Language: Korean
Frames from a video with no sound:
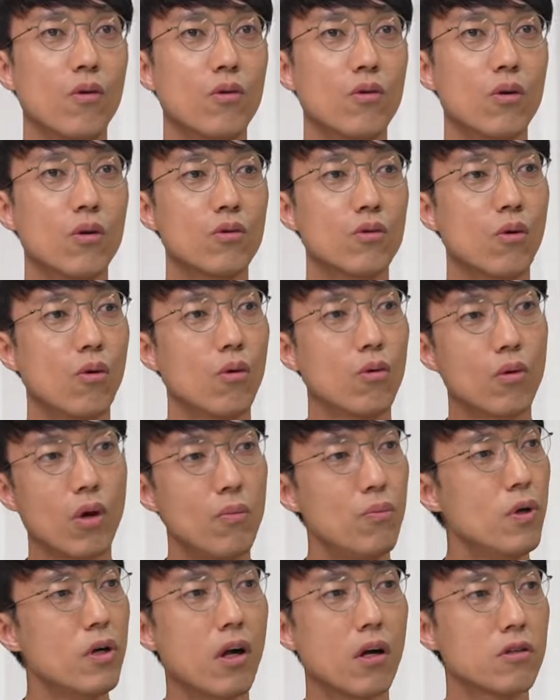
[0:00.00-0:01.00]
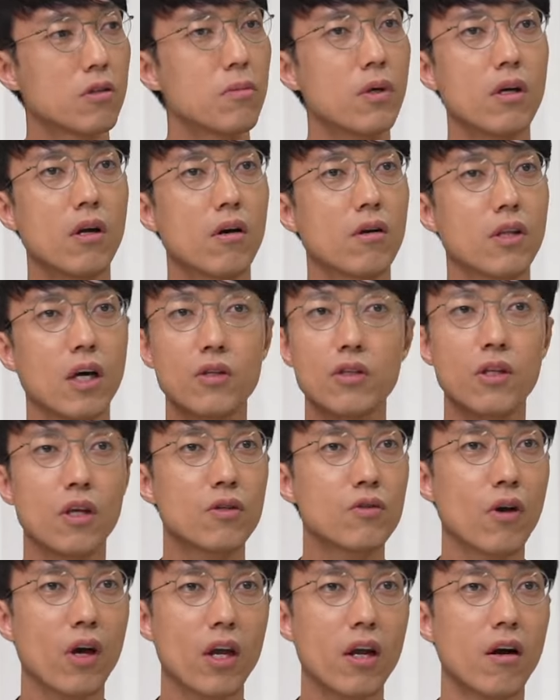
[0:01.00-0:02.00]
그래서 캠핑 가지 마라, 단지
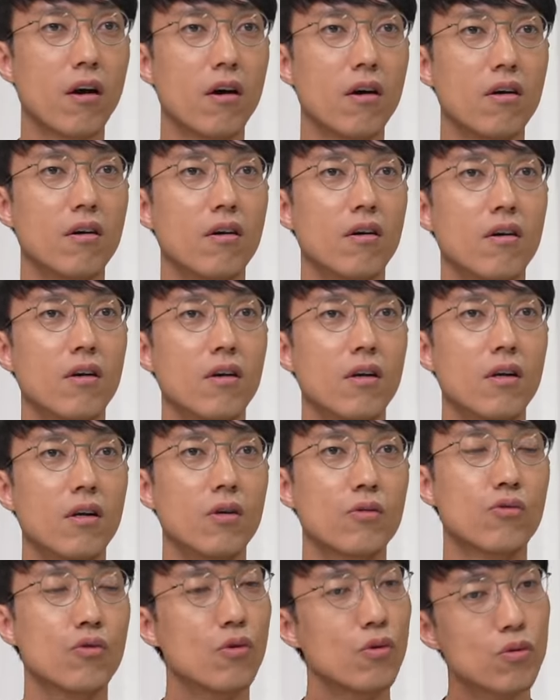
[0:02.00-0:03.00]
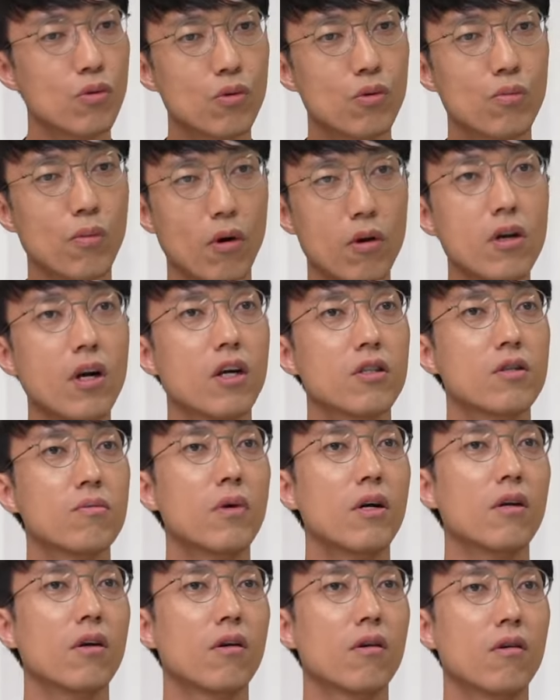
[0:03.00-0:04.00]
내에서 해라. 수영도 멀리 가지
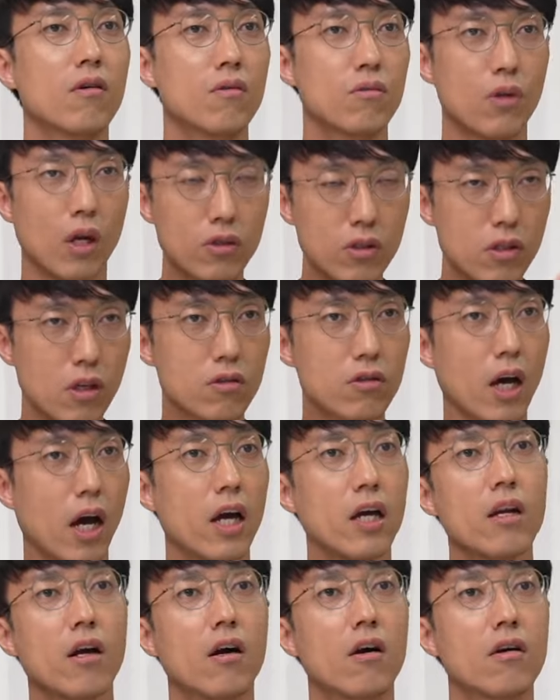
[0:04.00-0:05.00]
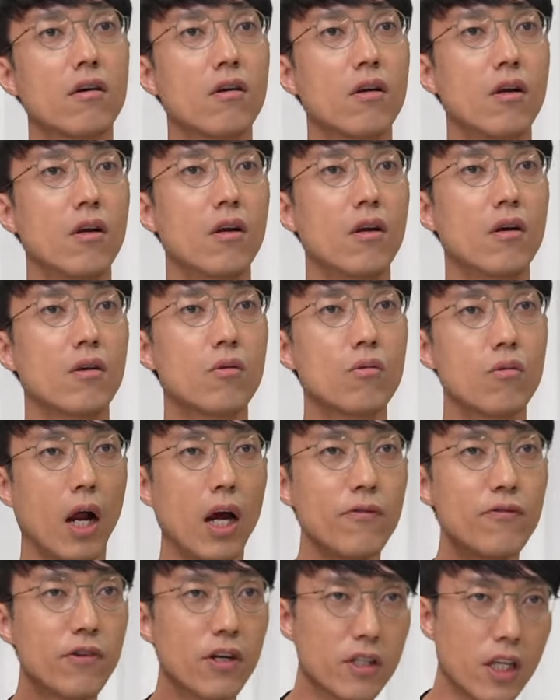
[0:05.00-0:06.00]
마라, 단지 내에서 다 해라. 그럼
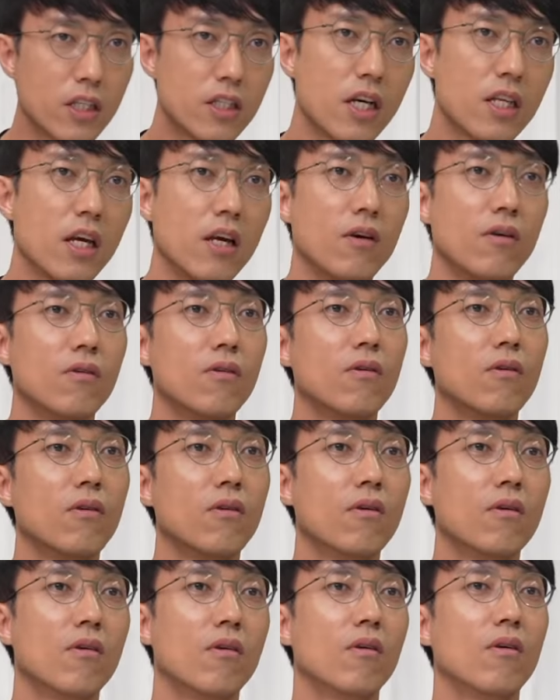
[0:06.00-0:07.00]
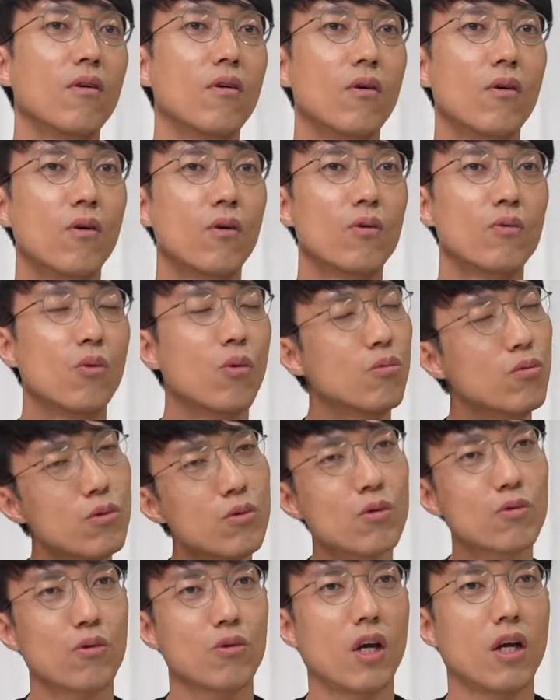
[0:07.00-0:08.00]
라이프가 되잖아요. 네. 너무
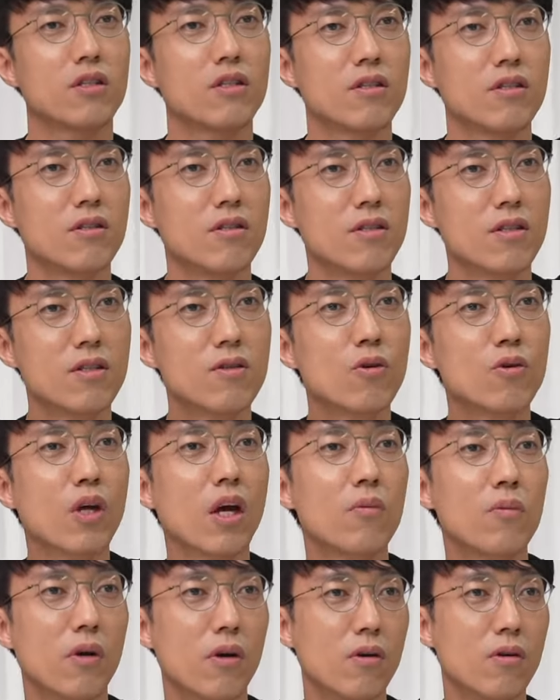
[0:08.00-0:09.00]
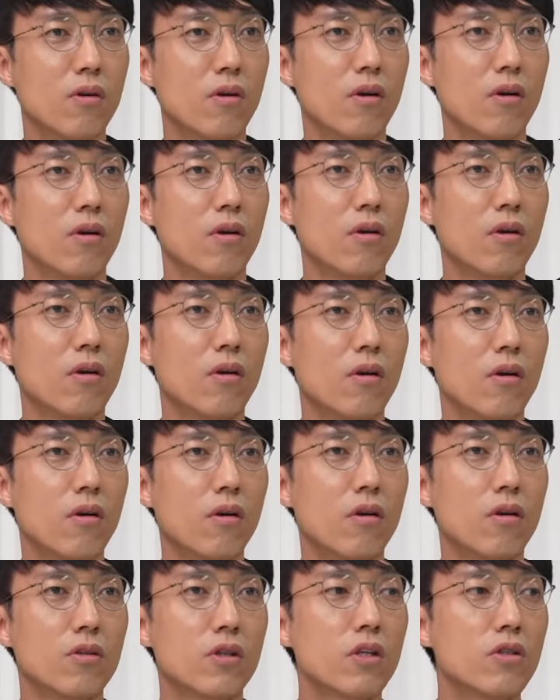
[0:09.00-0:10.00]
좋죠, 사실. 이거 되면. 음.
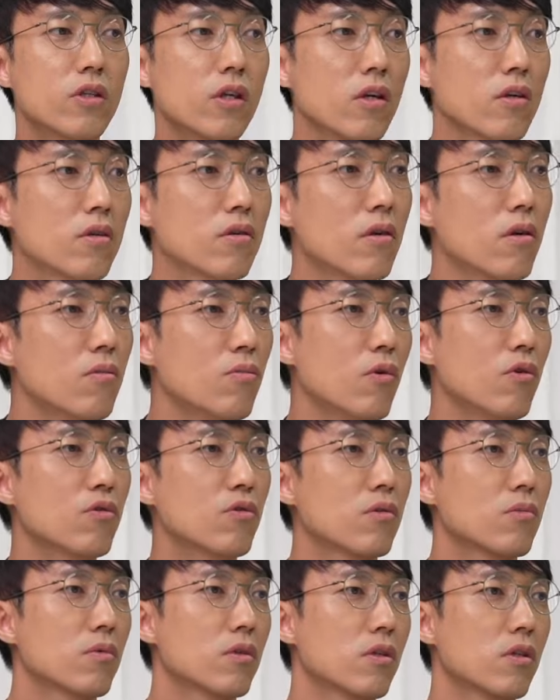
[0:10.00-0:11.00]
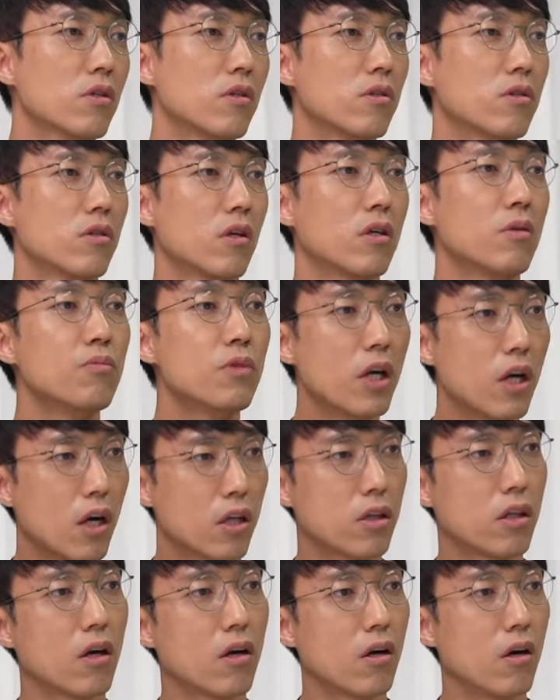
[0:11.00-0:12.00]
실제 그런 모습을 이제 임장
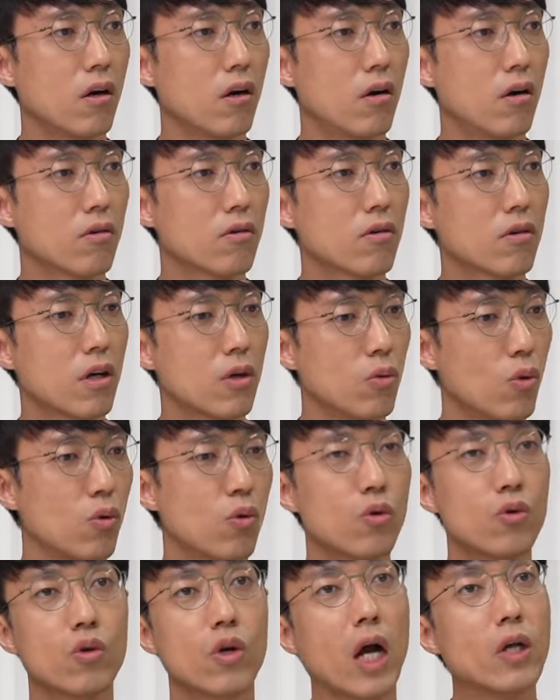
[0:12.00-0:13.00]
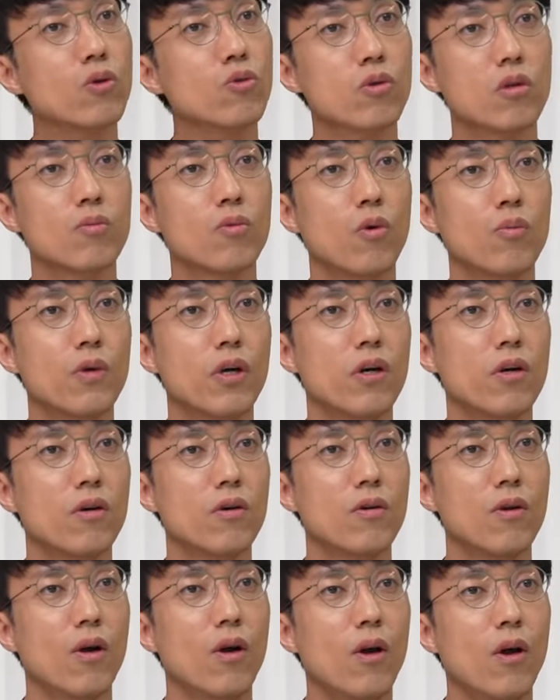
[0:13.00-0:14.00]
갔다가 그렇게 놀고 있는 가족들 보면